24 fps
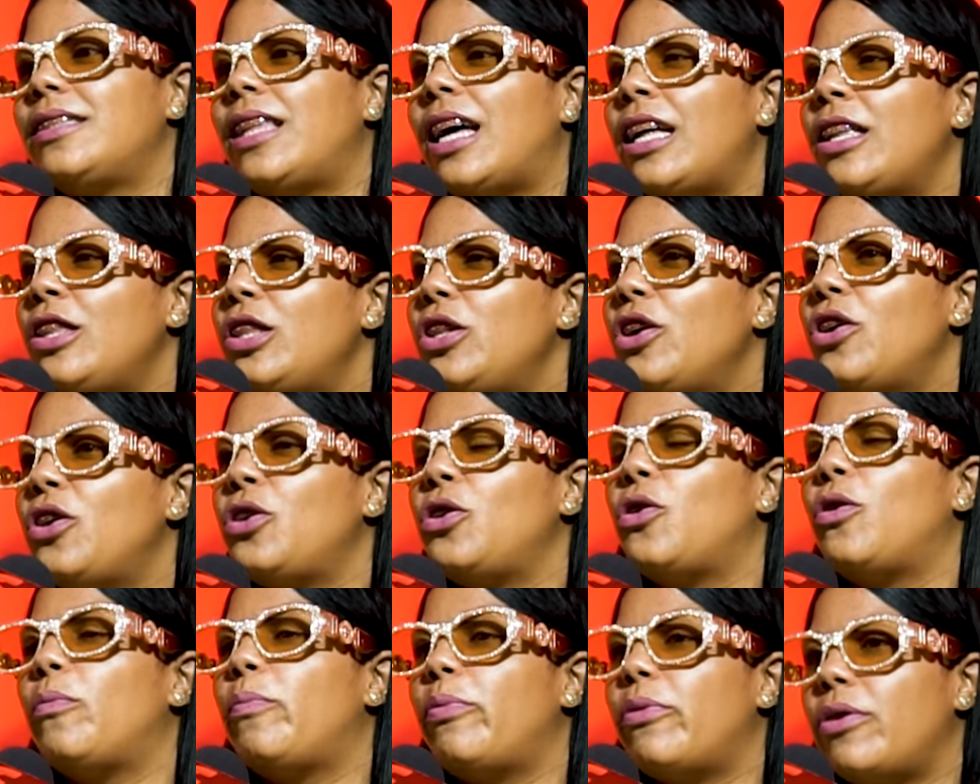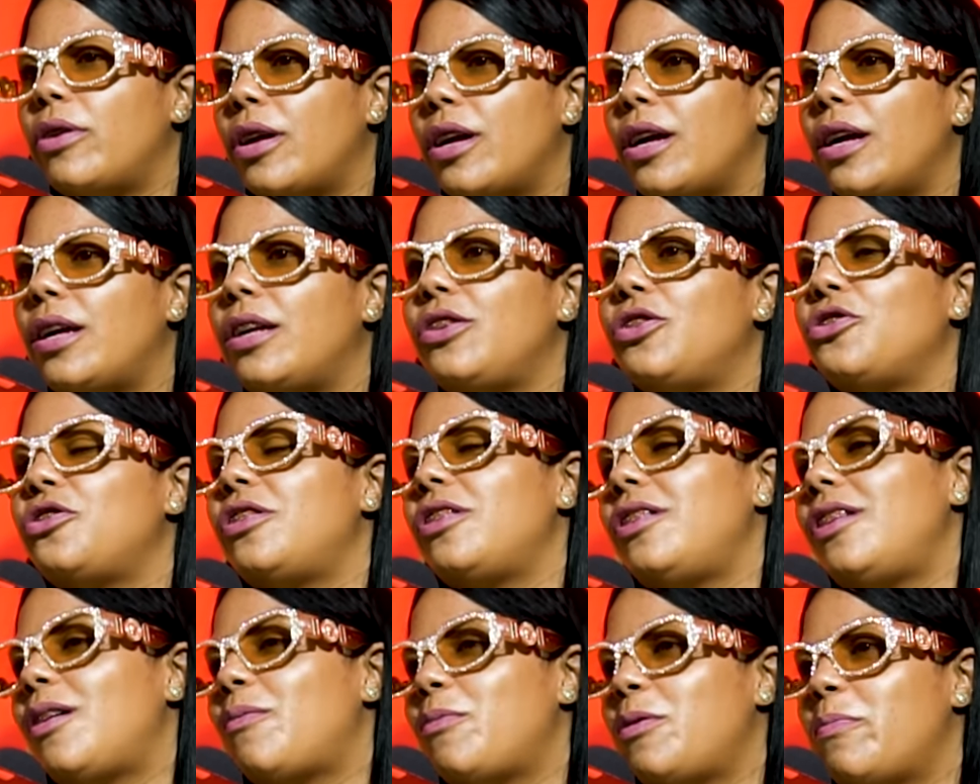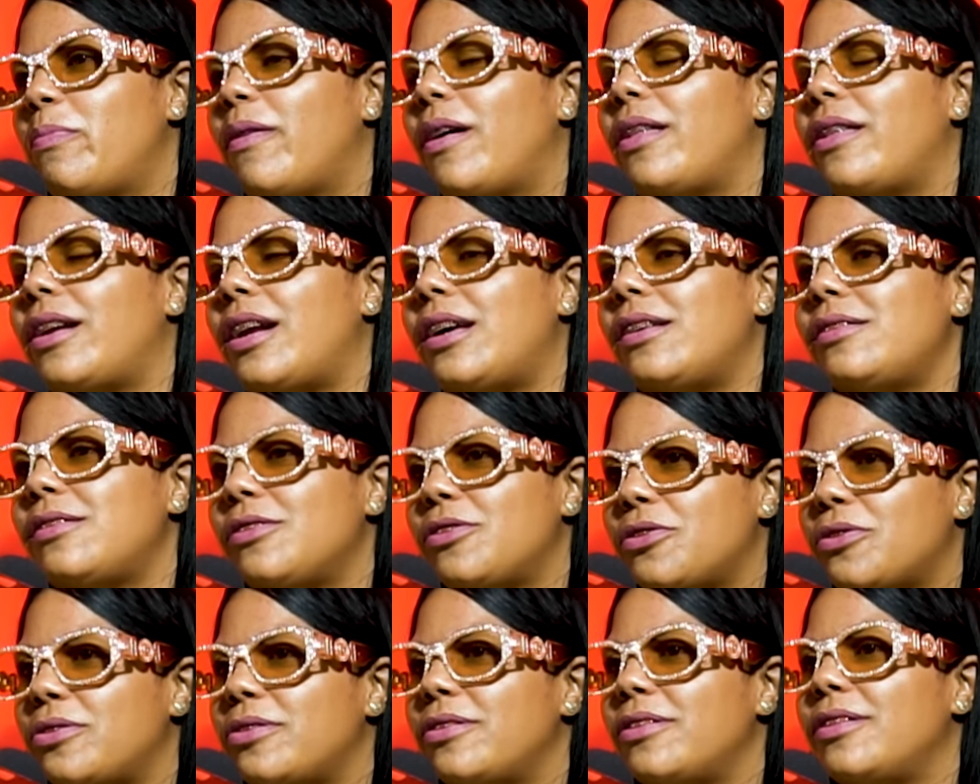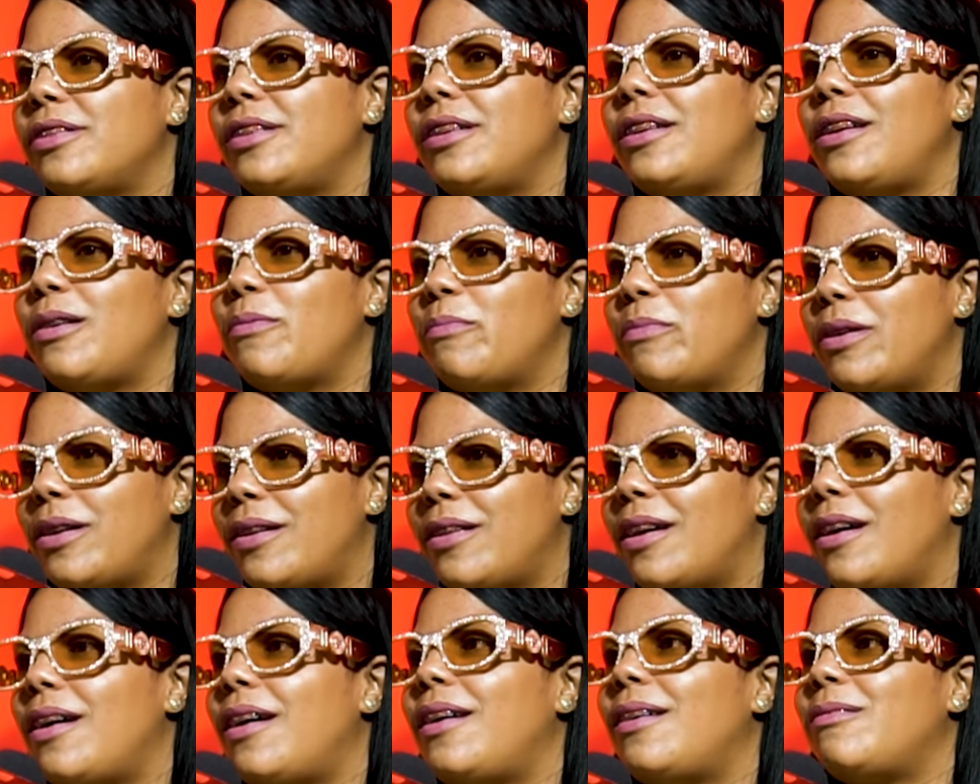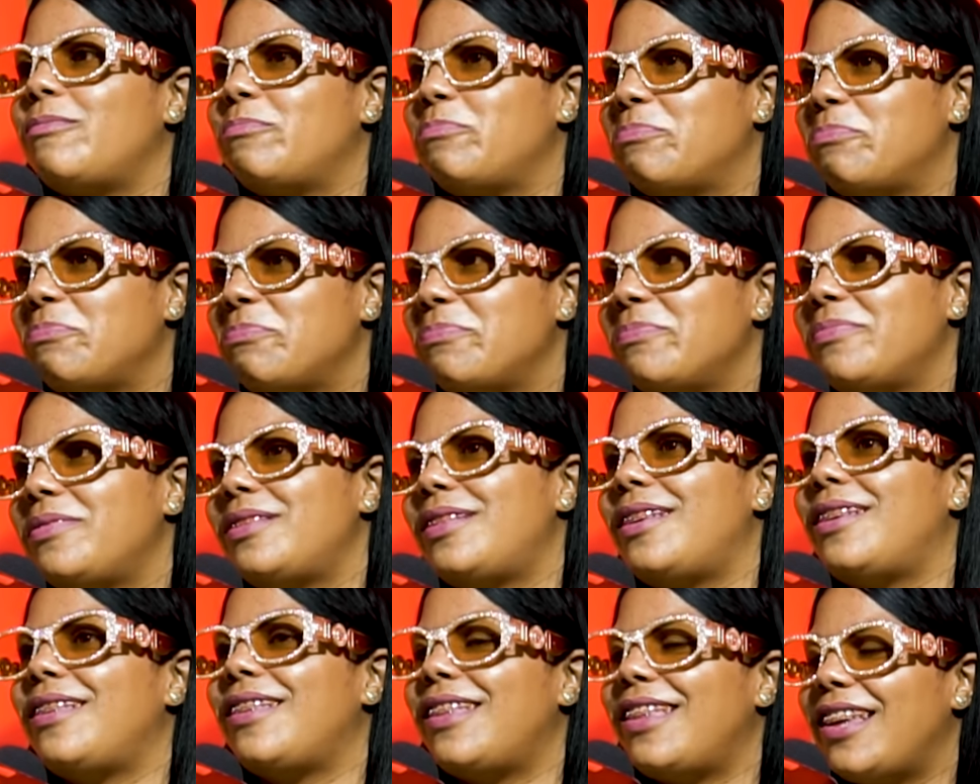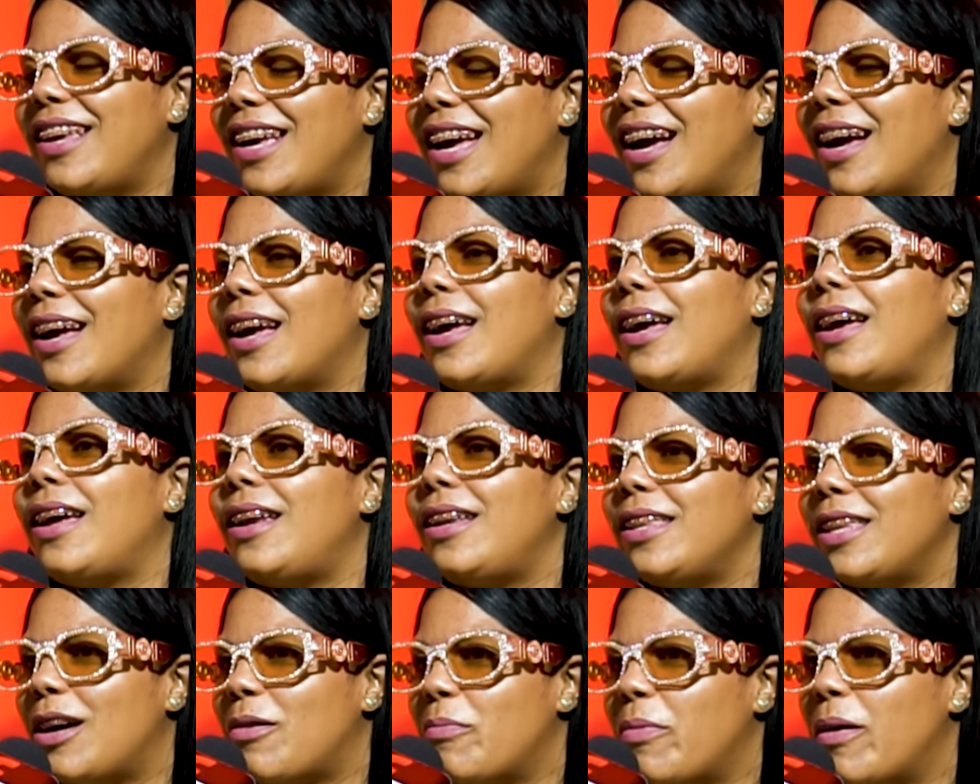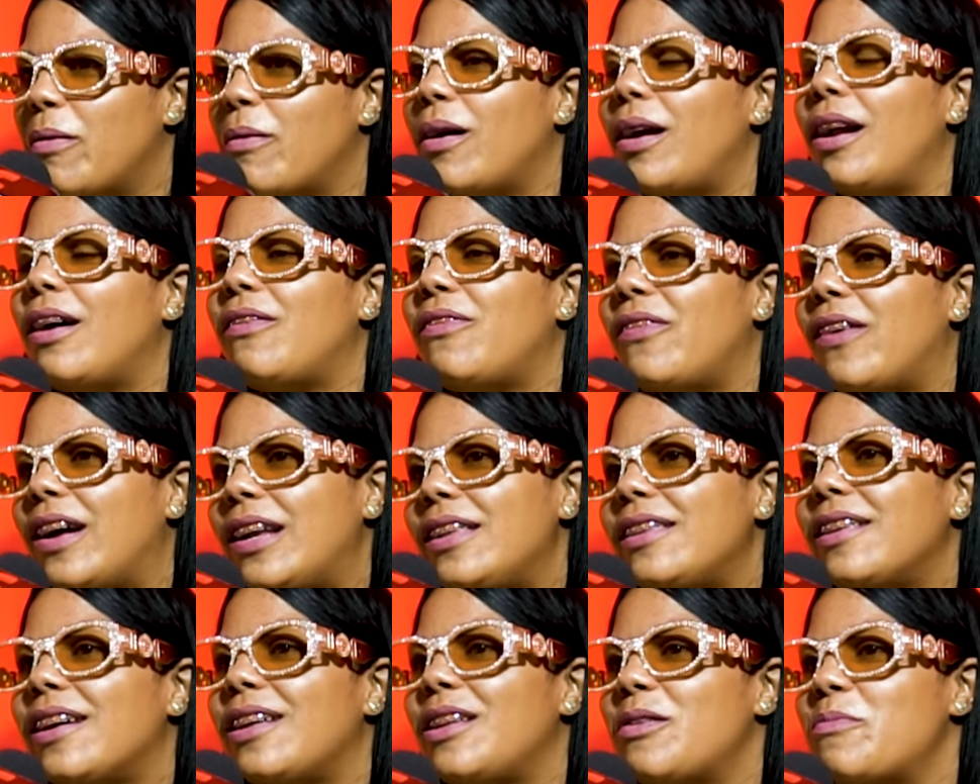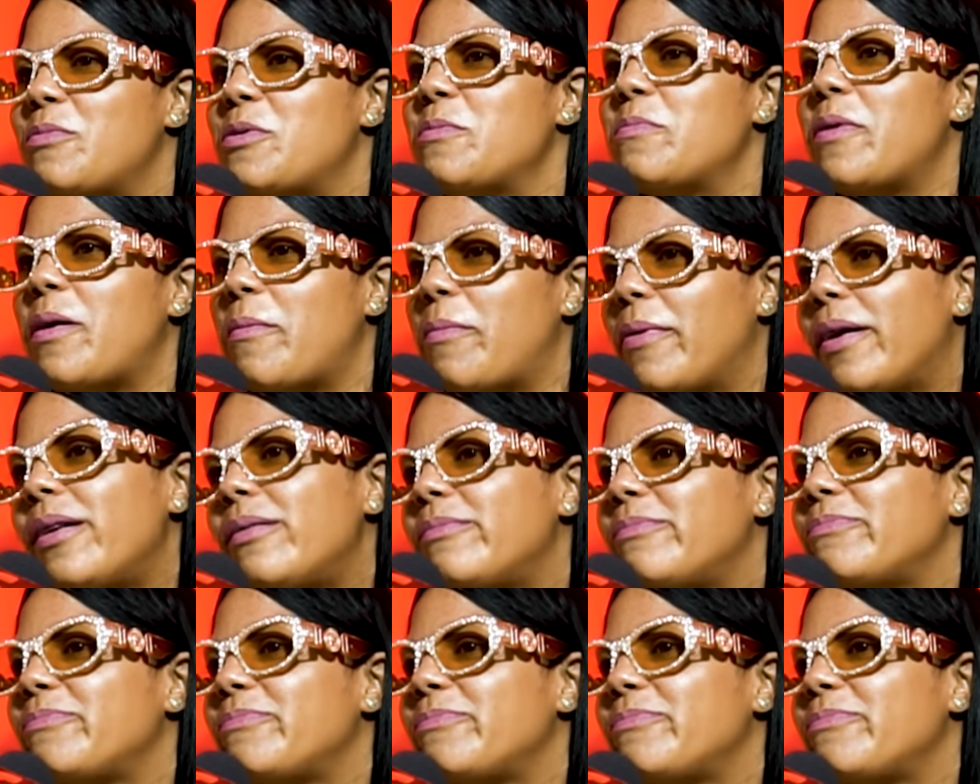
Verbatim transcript: Tanto no, porque yo tenía a mi padrastro y en verdad sentía que él tapaba la falta de mi papá.